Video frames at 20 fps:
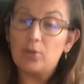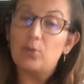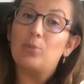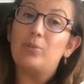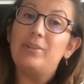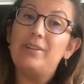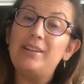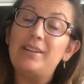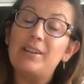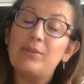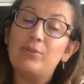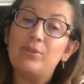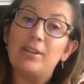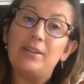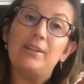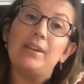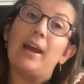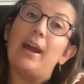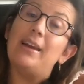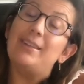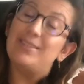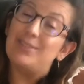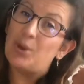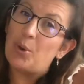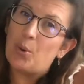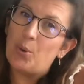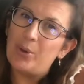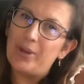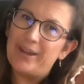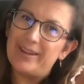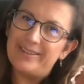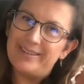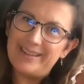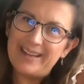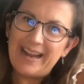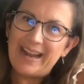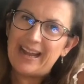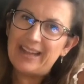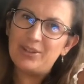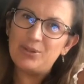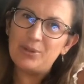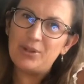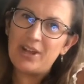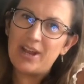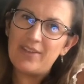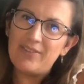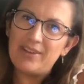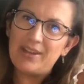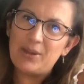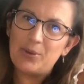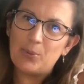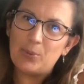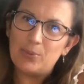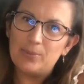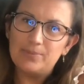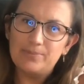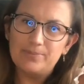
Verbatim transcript: Donc si ça vous intéresse, regardez la suite de la vidéo.